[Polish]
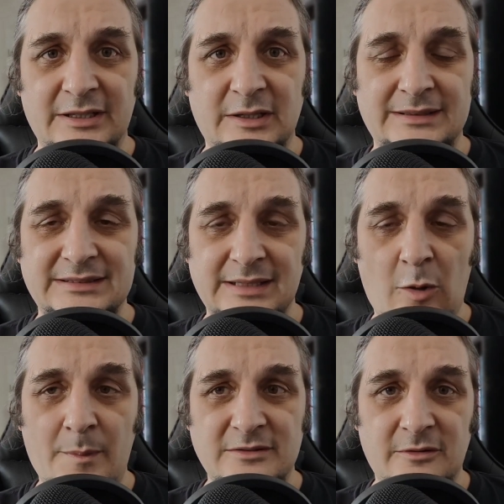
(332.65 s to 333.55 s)
A teraz na
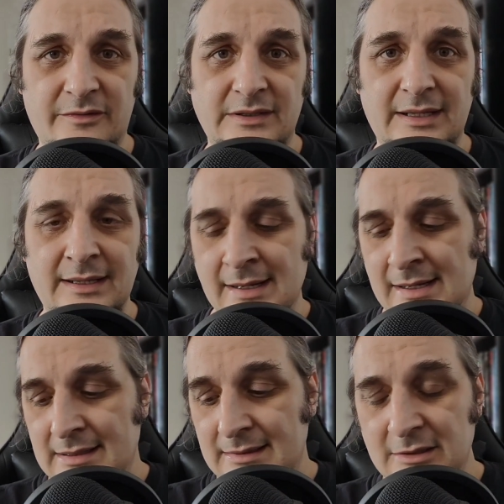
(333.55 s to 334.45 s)
obecną chwilę
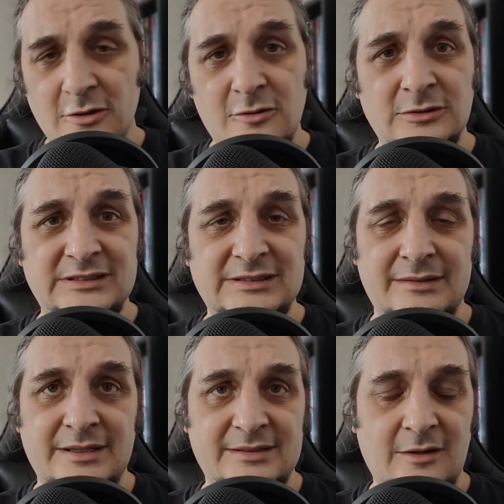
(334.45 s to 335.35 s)
Nino Kuni z
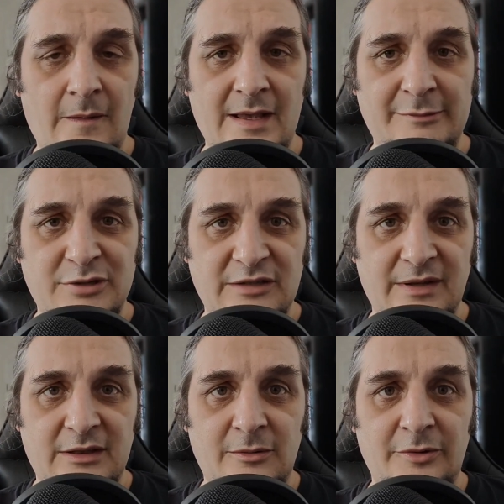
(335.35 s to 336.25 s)
jednej strony jest
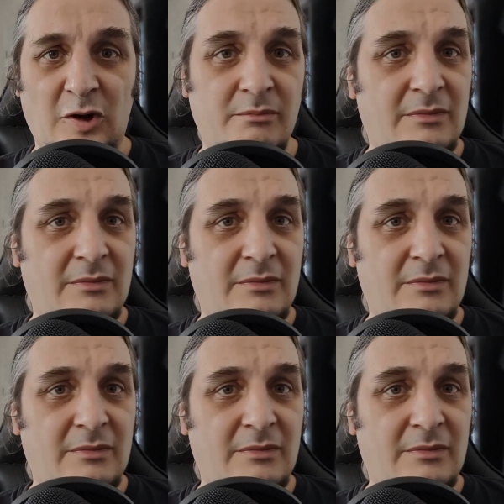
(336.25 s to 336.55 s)
prześwietną grą,